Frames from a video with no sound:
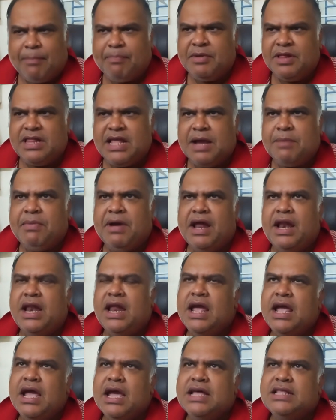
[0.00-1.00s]
আপনি দেখবেন
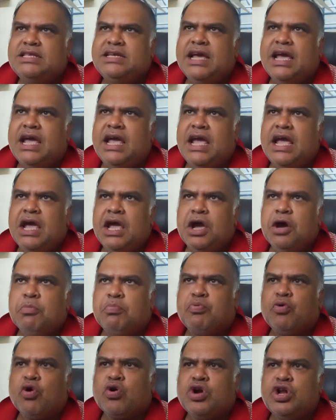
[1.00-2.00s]
যে
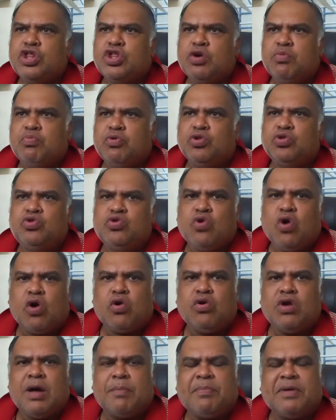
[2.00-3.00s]
প্রকৃত বন্ধু
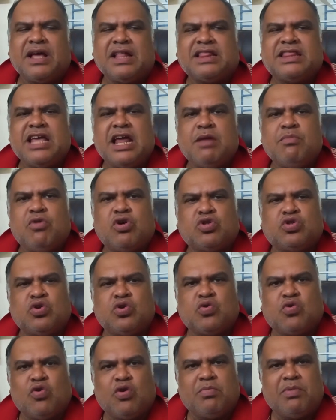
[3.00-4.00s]
কখনো আপনাকে তেল
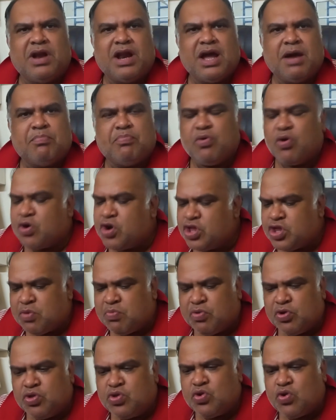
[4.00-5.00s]
মর্দন করবে না প্রকৃত
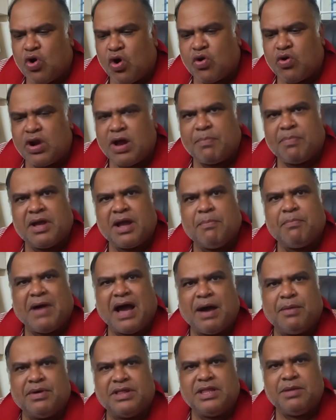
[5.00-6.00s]
বন্ধু কখনো আপনাকে
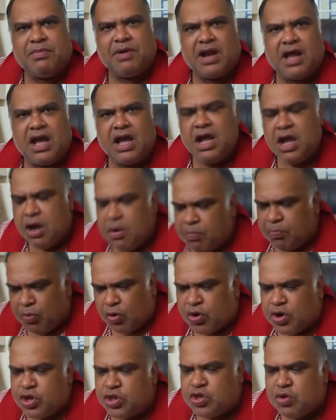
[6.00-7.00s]
বাহাবা দিবে না
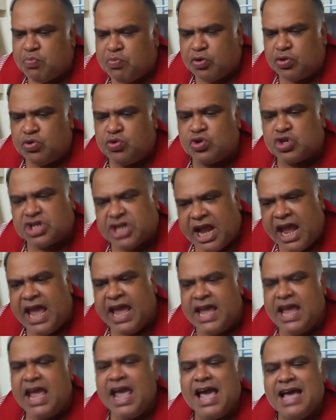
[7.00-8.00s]
প্রকৃত বন্ধু
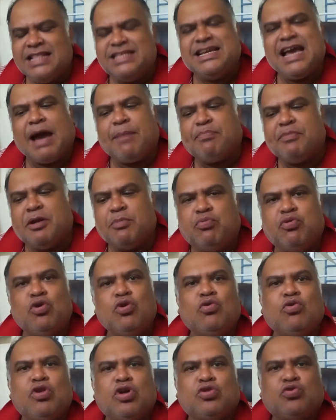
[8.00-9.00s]
সেই যে আপনার
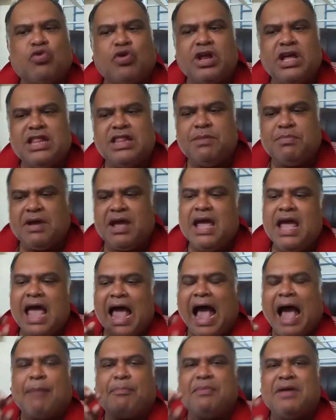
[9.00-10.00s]
ভুলগুলো ধরিয়ে দিবে
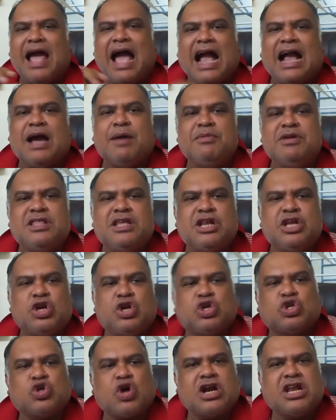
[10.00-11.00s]
আপনি আগামী দিনে
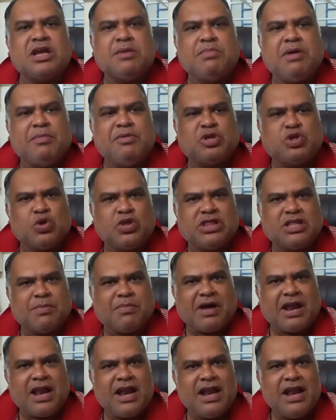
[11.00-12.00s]
যেন সঠিকভাবে চলতে
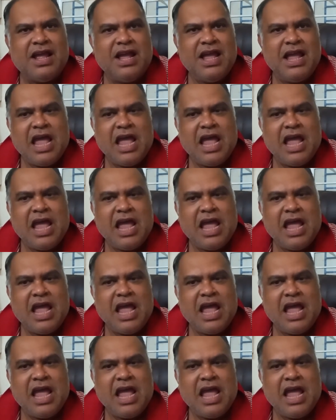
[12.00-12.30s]
পারেন